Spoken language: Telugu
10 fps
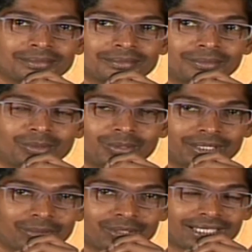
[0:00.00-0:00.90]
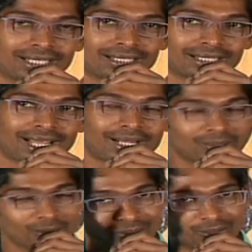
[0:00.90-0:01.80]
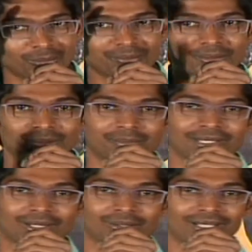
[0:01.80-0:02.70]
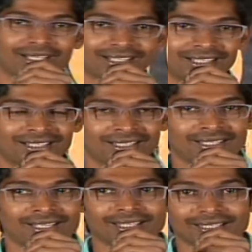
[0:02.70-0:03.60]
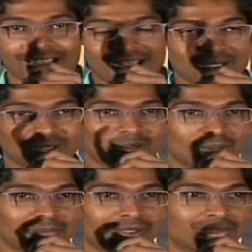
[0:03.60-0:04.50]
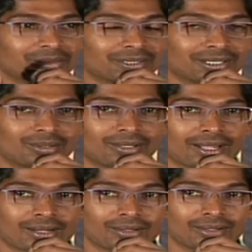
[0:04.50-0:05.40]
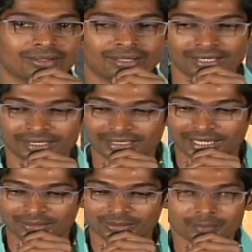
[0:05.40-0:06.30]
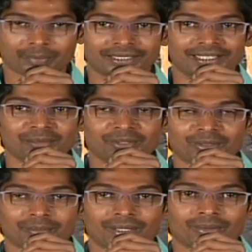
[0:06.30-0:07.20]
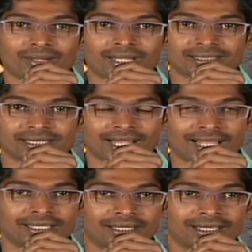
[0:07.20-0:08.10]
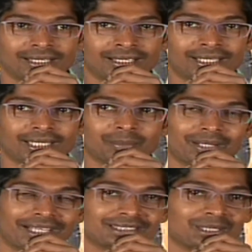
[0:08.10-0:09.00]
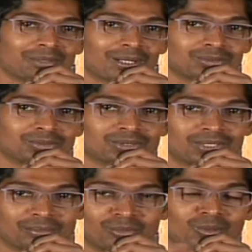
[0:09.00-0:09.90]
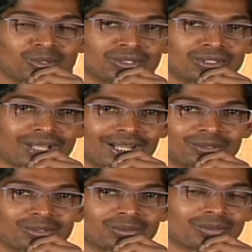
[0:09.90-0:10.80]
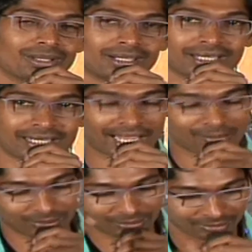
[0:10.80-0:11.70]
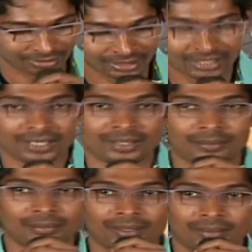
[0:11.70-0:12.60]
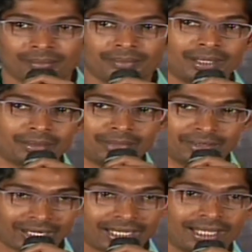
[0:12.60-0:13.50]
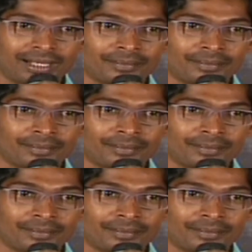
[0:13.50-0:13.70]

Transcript: మూడోది యువత నాలుగోది గోపి గోపిక గోదావరి నాలుగో గోపి గోపిక గోదావరిలో ఎక్కడో పద్దెనిమిదో పేరు ఉండాల్సిన నాది ఇప్పుడు ఏ సినిమాలో చూసినా మూడోది నాలుగోది ఉంటుందంటే కేవలం మీరు మీ వాళ్ళే